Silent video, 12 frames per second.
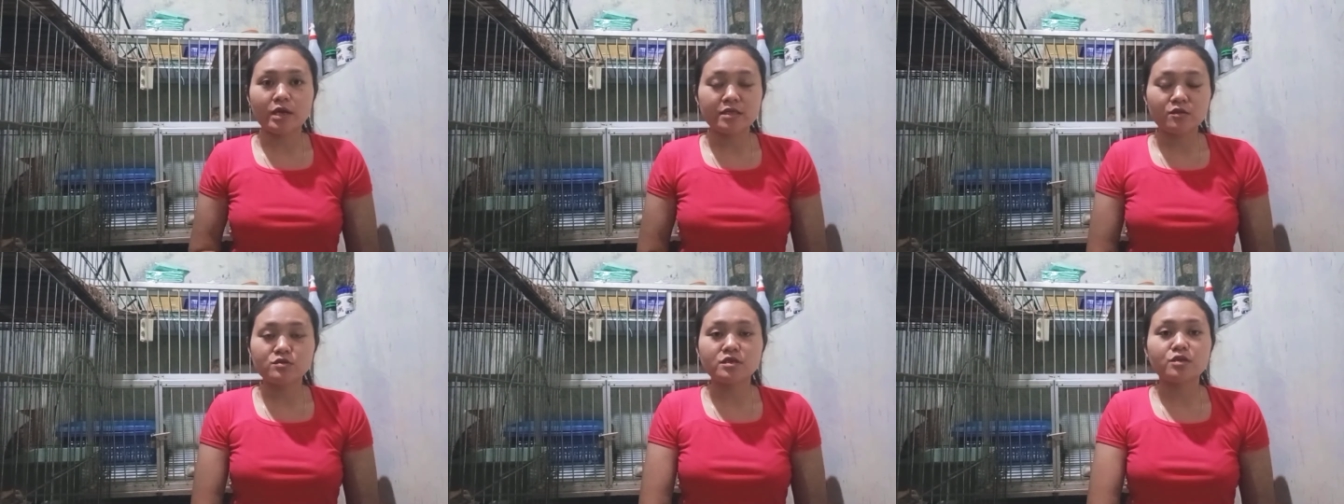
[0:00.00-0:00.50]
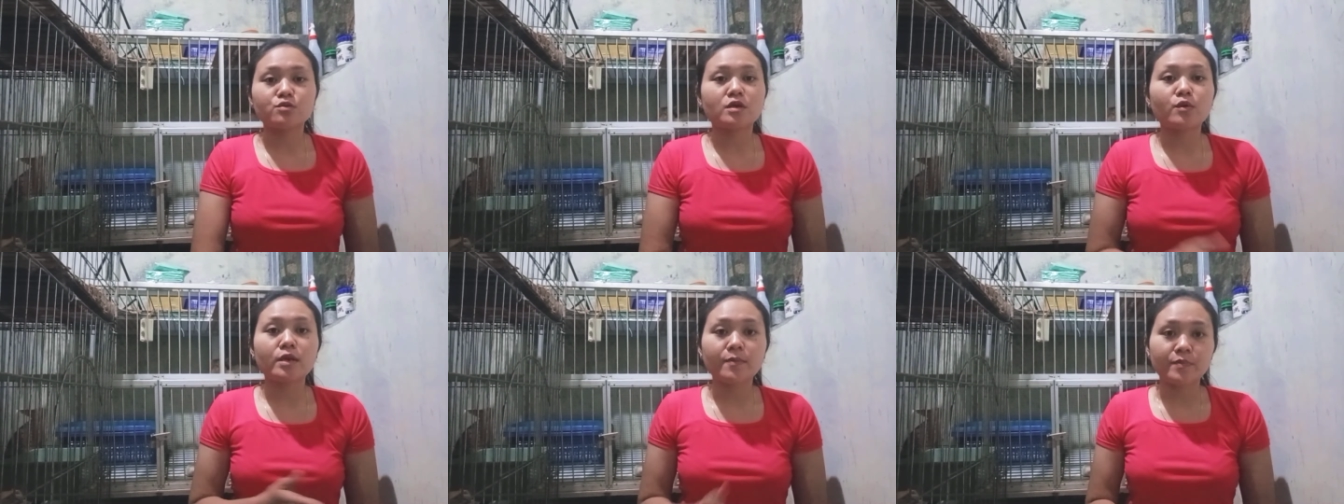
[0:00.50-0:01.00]
atau satu
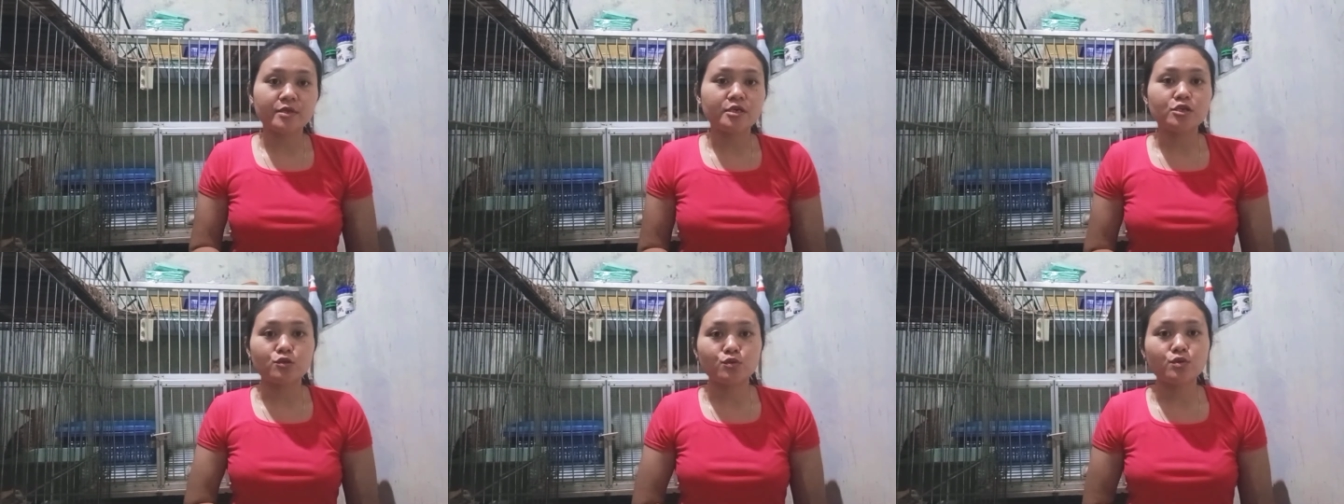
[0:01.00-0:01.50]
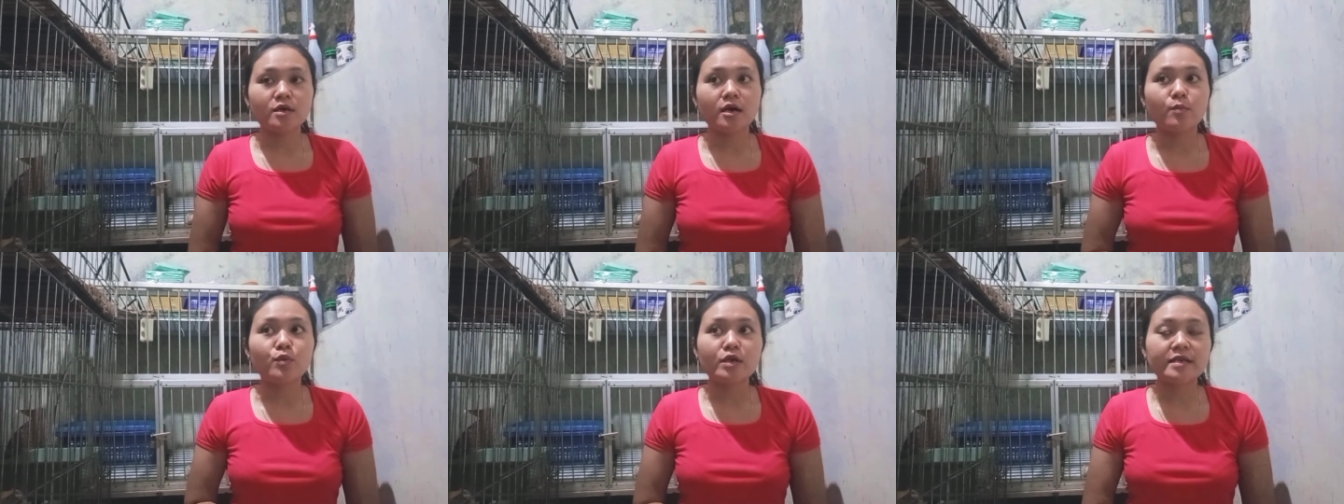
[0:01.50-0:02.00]
tahun lebih itu
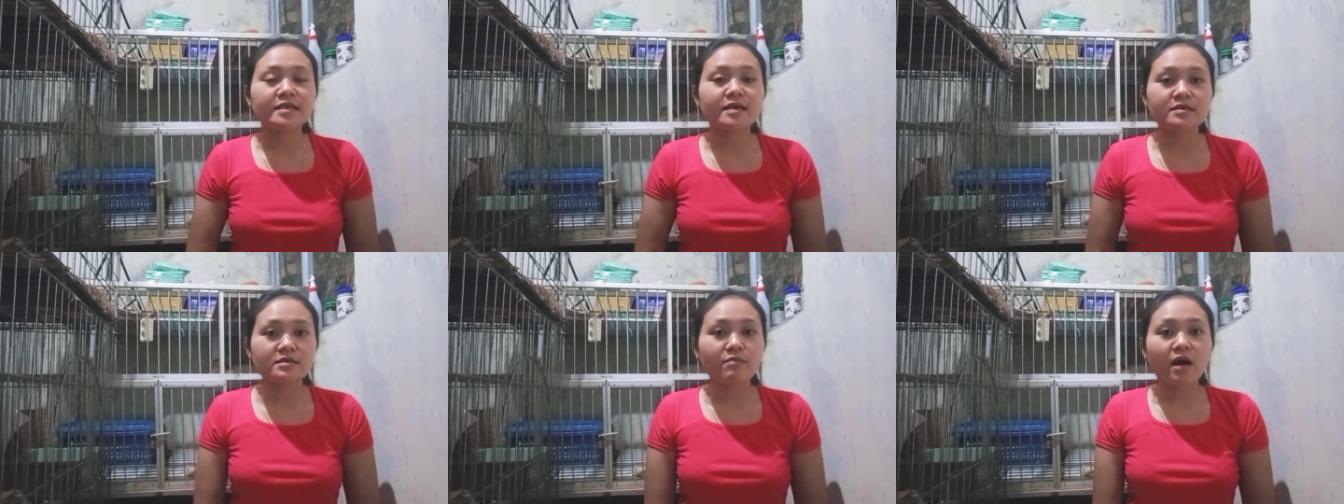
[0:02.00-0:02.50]
nggak boleh dikasih